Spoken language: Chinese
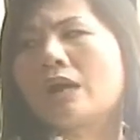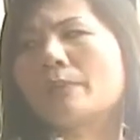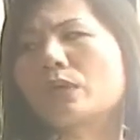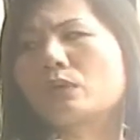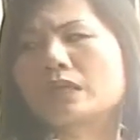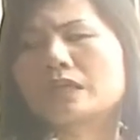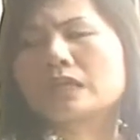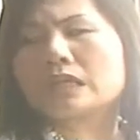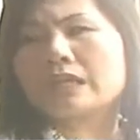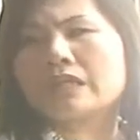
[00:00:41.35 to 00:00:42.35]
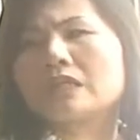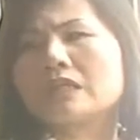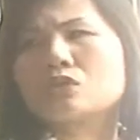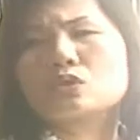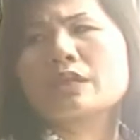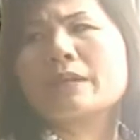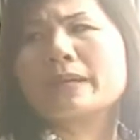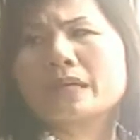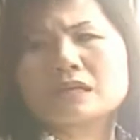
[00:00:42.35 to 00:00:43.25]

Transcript: 啊，后壁看已经迄已经足严诶，